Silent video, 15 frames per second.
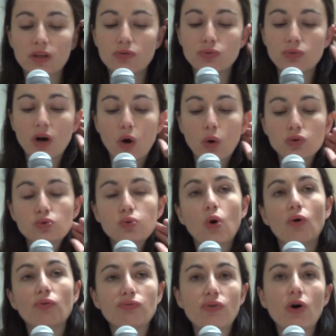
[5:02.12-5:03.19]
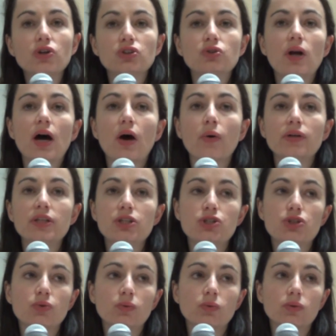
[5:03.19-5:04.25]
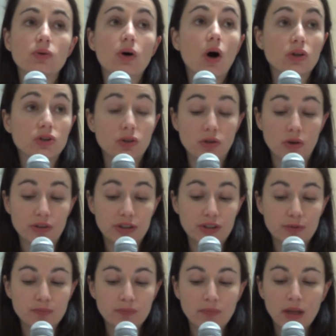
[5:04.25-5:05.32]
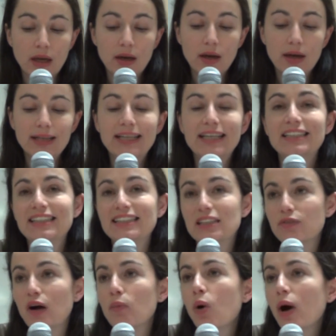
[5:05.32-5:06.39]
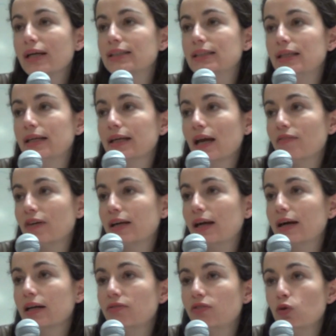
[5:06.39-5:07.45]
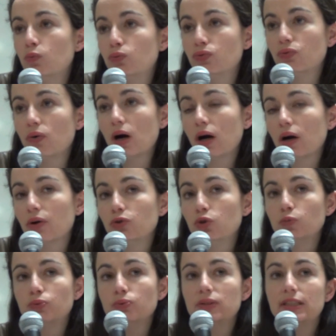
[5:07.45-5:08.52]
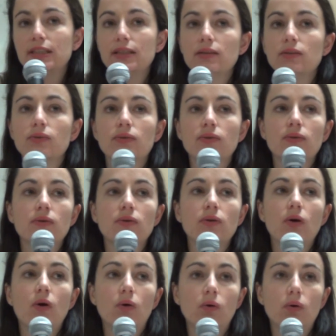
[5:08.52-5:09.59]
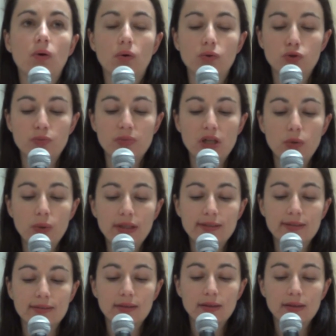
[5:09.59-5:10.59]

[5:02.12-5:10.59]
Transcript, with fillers: a vu un retour en force de la religion euh, orthodoxe. Et ça s'est vraiment accéléré avec l'arrivée au pouvoir de Poutine en, 2008,